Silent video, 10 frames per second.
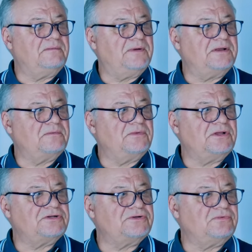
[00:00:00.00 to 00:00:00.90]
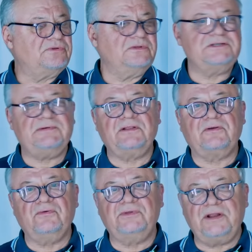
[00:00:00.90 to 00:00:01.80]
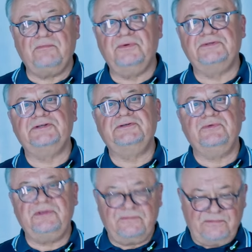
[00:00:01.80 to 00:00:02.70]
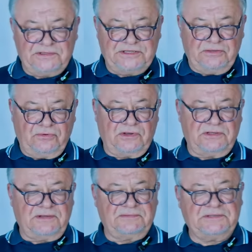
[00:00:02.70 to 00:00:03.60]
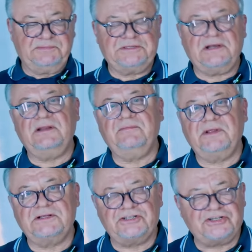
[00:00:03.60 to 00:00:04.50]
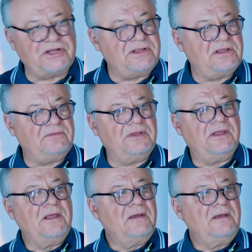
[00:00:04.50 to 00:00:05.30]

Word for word: и поэтому даже вот на свалку его требуется сегодня вывозить только там специальными разрешениями,